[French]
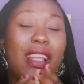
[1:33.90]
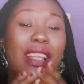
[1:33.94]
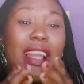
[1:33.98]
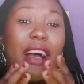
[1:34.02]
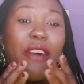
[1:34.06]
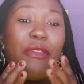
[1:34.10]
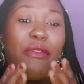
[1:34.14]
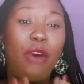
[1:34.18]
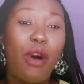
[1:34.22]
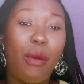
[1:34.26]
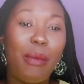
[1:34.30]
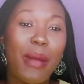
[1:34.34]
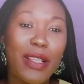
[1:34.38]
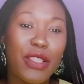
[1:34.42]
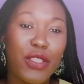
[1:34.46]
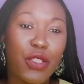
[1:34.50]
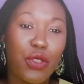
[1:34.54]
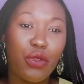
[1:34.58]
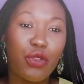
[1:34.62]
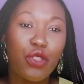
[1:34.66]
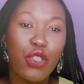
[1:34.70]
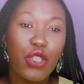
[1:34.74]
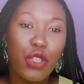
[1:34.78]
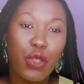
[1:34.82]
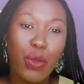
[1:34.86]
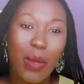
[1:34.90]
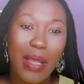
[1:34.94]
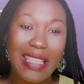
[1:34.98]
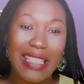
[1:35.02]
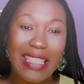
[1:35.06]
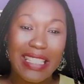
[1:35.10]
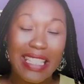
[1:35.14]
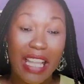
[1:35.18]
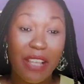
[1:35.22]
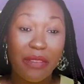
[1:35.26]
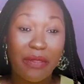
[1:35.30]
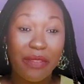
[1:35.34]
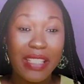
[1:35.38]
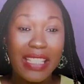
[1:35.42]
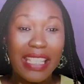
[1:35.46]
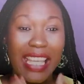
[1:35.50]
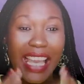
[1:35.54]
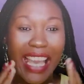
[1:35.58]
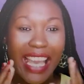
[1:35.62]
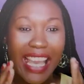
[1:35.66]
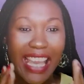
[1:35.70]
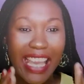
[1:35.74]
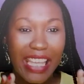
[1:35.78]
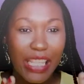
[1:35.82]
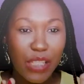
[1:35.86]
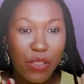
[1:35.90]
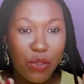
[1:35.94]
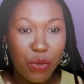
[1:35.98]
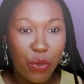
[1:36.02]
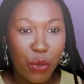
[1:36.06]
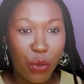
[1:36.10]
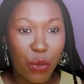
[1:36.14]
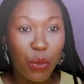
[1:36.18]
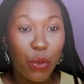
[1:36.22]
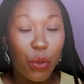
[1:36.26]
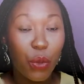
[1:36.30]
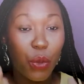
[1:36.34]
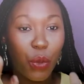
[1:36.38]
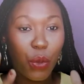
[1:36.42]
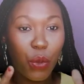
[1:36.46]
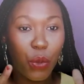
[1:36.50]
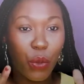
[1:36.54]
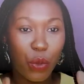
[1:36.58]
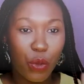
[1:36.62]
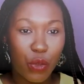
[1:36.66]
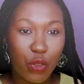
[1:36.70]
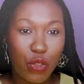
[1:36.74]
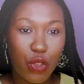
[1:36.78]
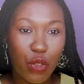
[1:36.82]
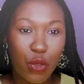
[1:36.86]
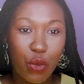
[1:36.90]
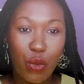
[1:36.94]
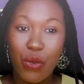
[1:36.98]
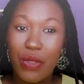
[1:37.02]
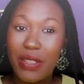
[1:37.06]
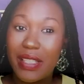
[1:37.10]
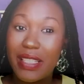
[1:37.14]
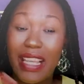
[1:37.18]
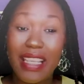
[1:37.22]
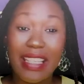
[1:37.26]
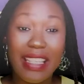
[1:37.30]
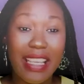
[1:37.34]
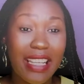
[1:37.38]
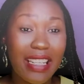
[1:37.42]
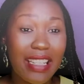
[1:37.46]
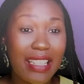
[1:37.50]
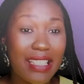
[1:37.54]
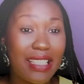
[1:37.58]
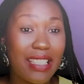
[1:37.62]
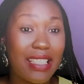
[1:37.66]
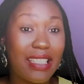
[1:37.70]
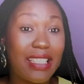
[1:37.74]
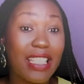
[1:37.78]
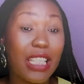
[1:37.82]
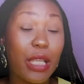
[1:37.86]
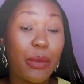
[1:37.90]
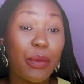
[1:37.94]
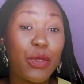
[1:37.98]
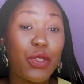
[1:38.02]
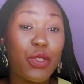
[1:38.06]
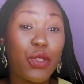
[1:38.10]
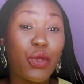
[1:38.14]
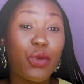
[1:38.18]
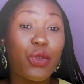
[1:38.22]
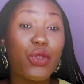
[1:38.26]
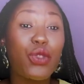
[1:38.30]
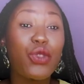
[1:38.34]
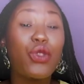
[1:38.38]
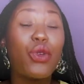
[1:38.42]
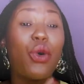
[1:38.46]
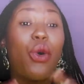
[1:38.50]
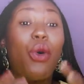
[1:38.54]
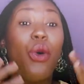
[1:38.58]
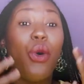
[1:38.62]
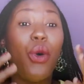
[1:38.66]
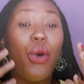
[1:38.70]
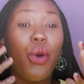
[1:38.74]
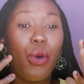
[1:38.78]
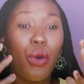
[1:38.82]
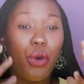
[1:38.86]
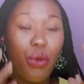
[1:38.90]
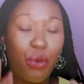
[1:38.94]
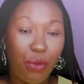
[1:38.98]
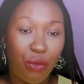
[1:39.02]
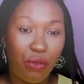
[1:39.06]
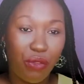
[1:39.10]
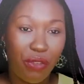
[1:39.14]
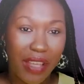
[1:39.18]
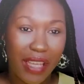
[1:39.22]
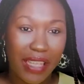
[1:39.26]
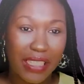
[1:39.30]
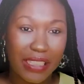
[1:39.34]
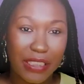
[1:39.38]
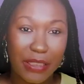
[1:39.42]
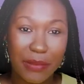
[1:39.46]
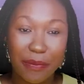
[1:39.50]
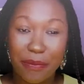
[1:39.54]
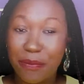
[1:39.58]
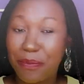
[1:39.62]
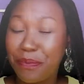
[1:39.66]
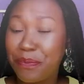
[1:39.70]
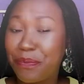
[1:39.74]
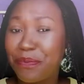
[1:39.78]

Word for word: la formation Choisis la vie est de retour. Ça y est, les inscriptions sont ouvertes.